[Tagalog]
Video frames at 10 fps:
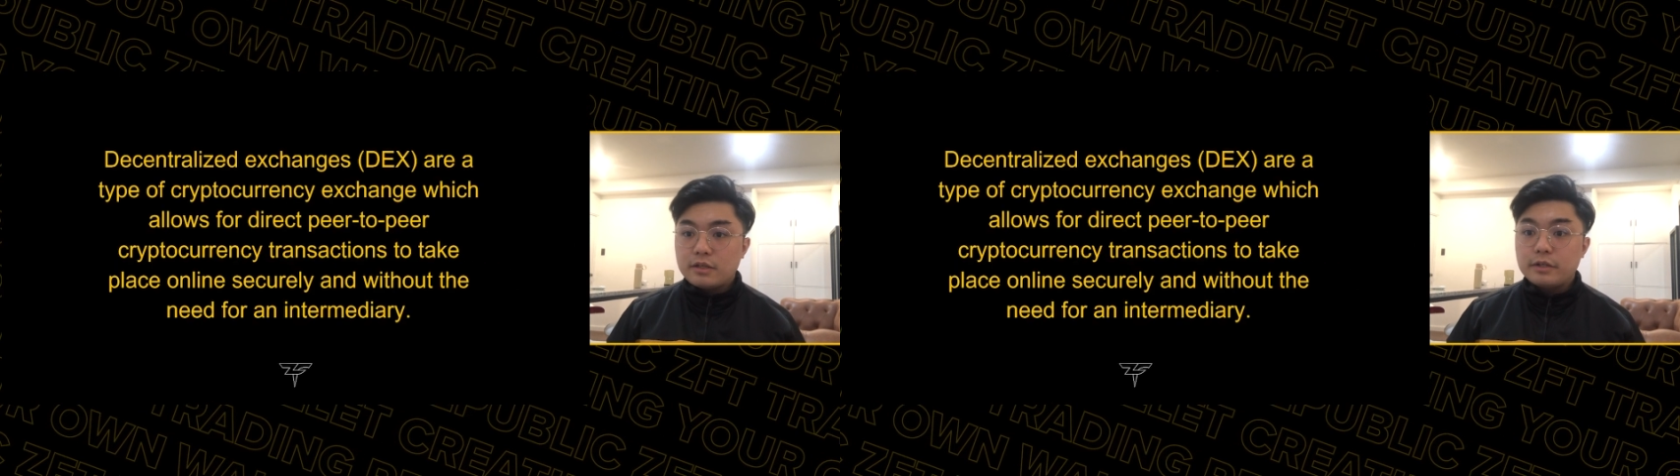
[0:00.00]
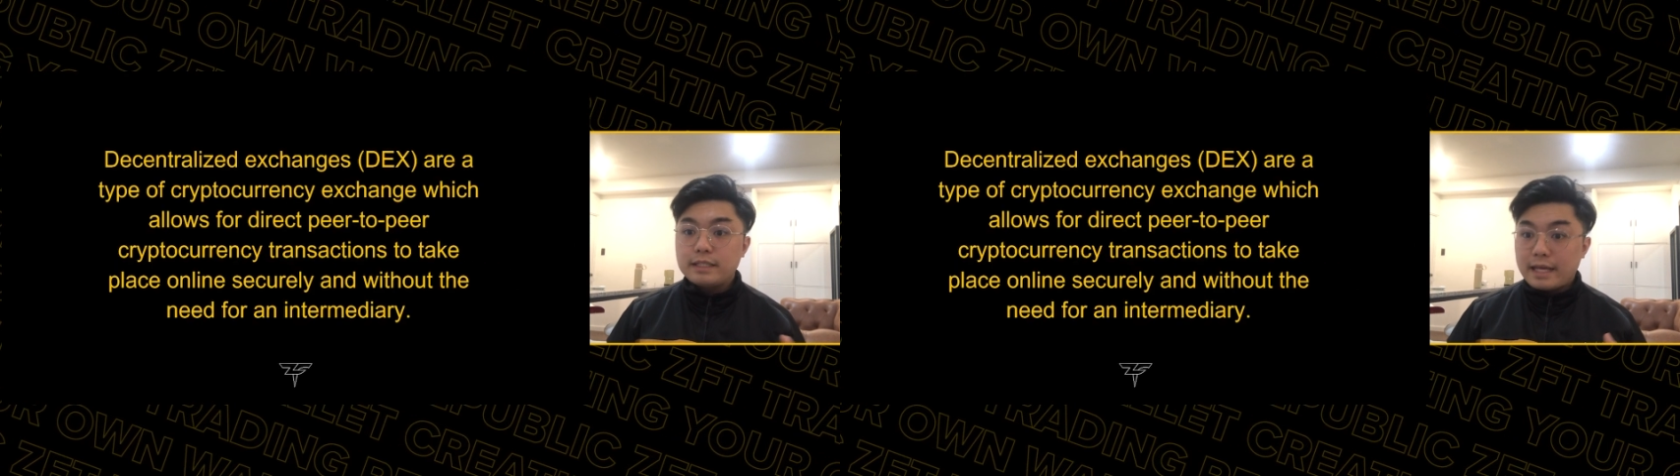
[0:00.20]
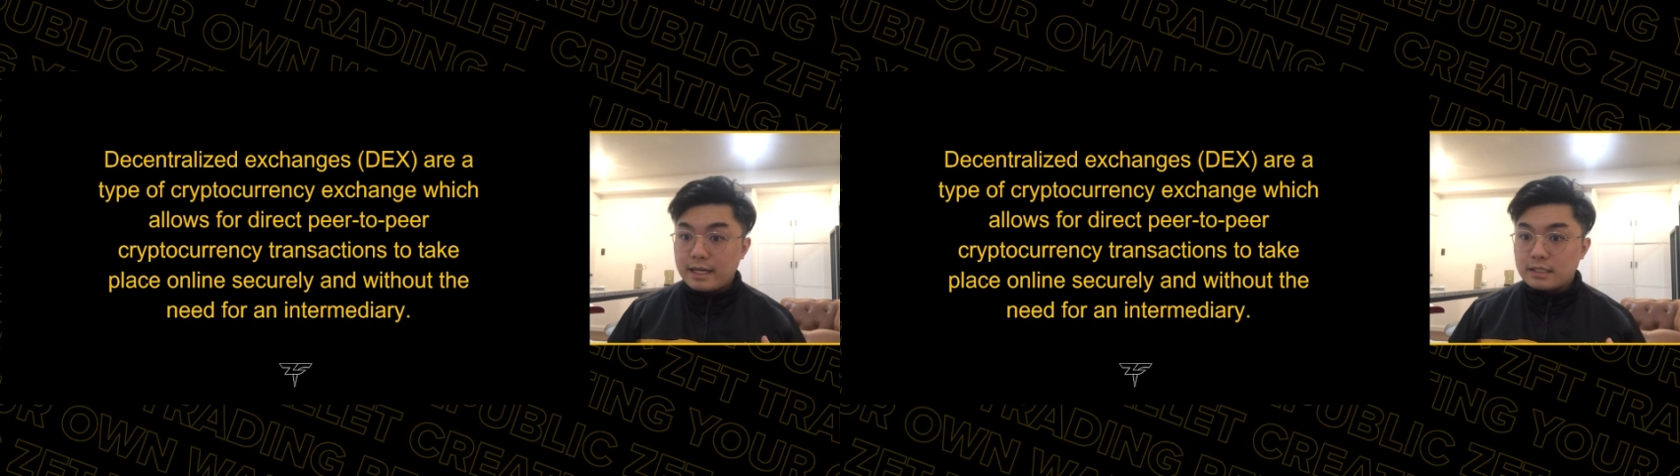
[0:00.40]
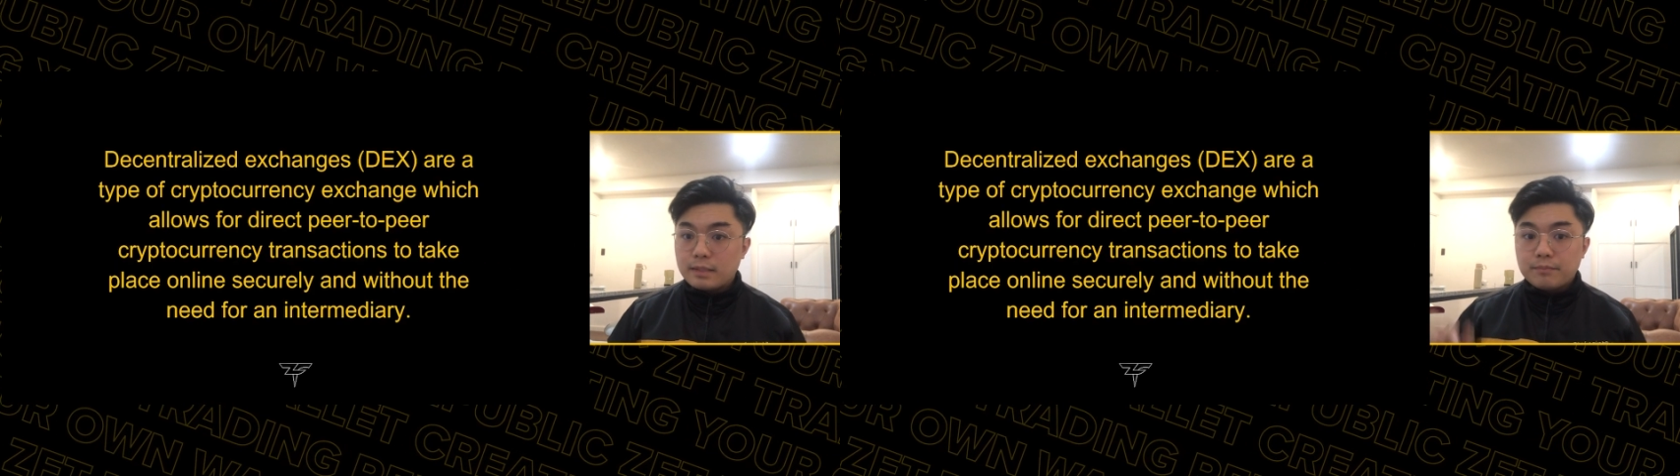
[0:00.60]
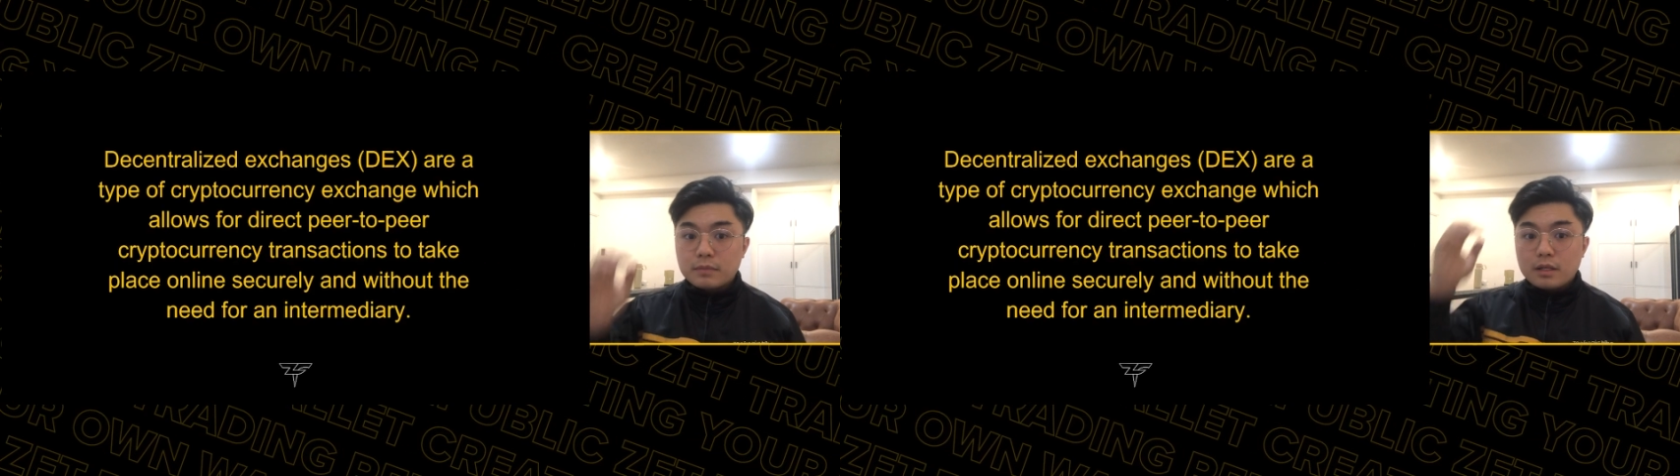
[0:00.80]
or DEX
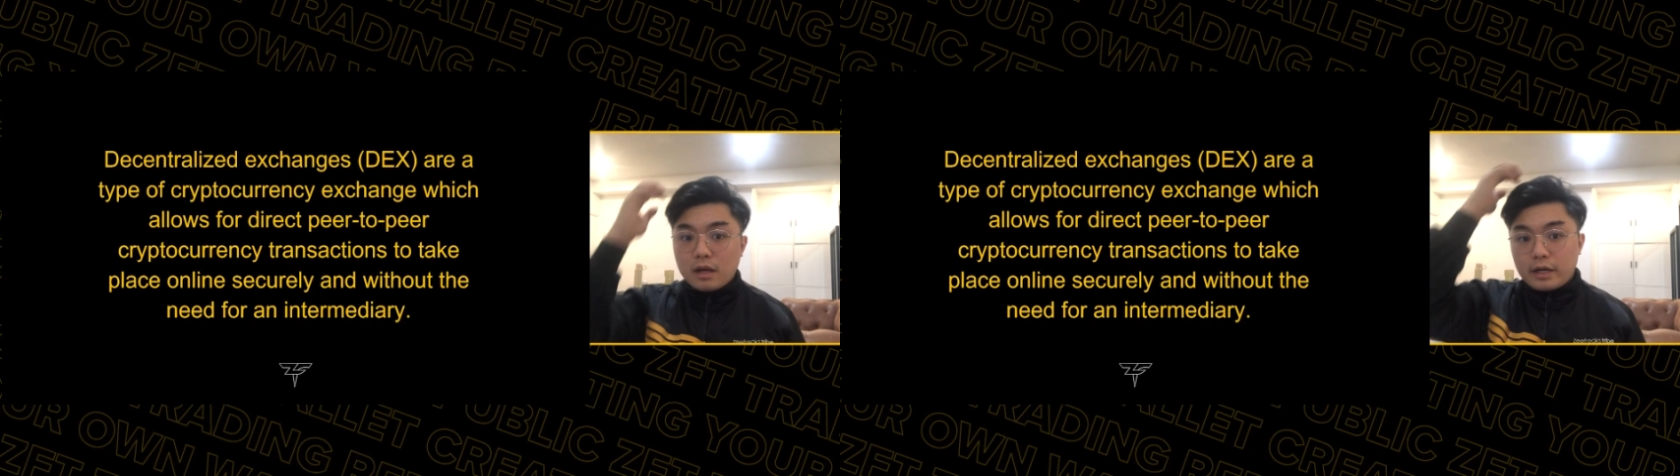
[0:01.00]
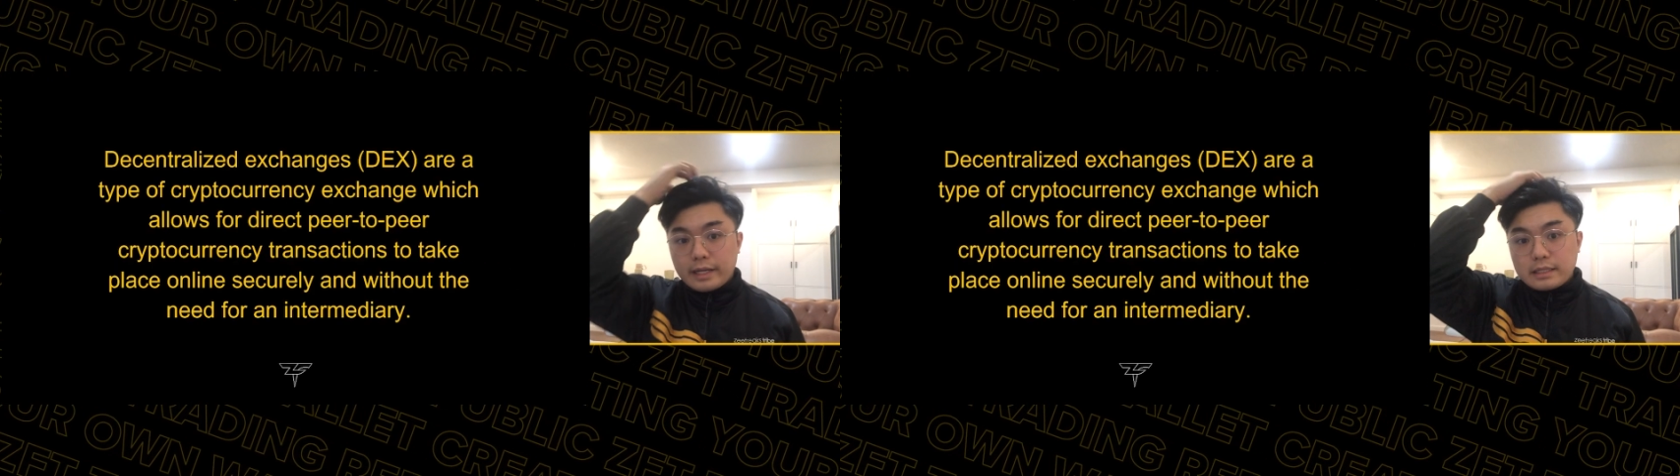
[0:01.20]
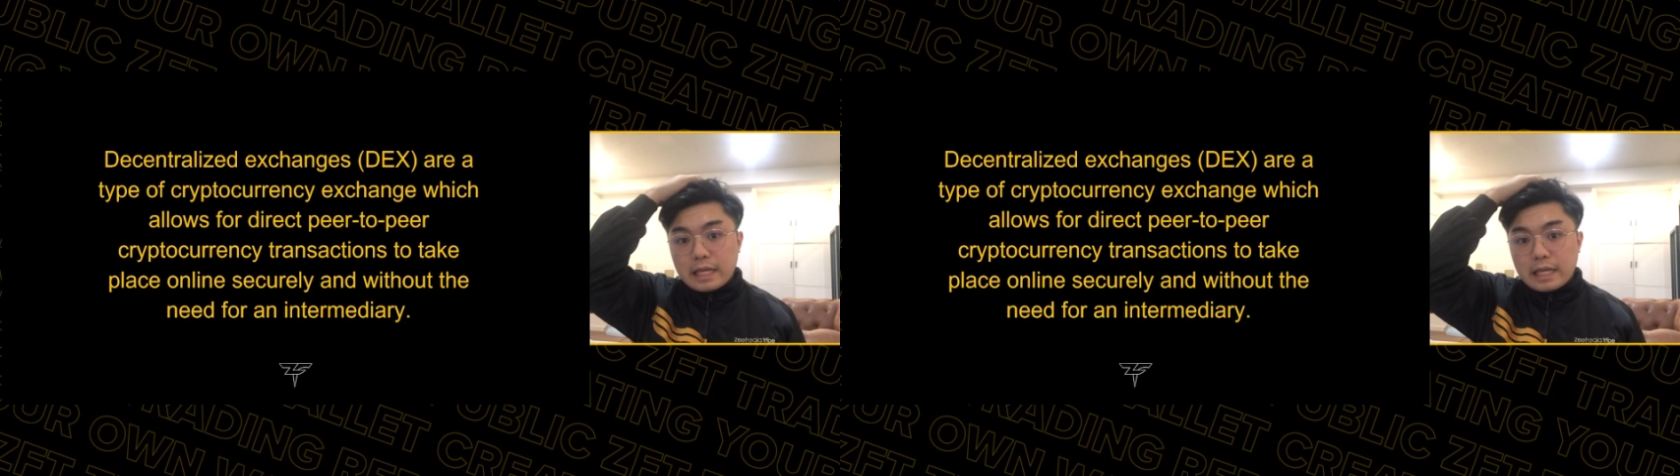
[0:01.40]
are a